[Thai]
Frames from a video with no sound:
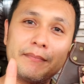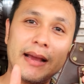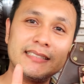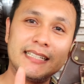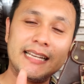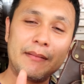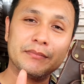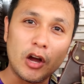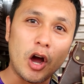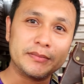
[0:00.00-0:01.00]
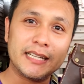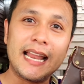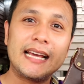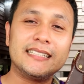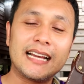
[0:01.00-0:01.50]
ใบสีดำขอบเส้น
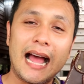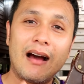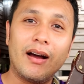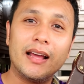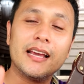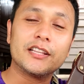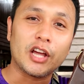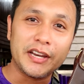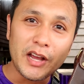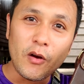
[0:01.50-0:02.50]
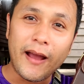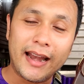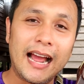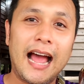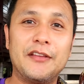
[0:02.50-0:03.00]
ได้สีขาวอะ่ะตอนนี้แขว
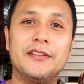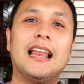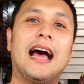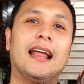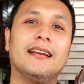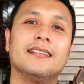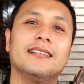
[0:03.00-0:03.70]
นขายอยู่ที่ร้าน